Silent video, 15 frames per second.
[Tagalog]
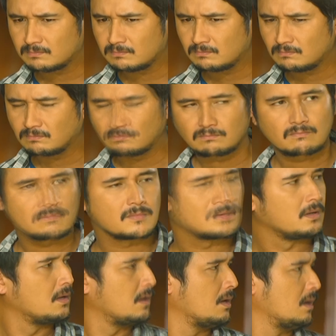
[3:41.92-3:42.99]
Hindi niya po
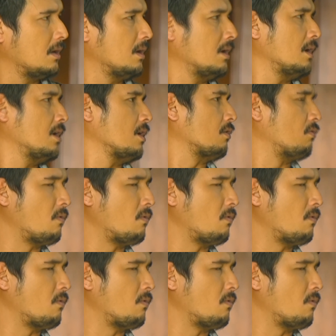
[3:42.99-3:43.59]
magagawa yun.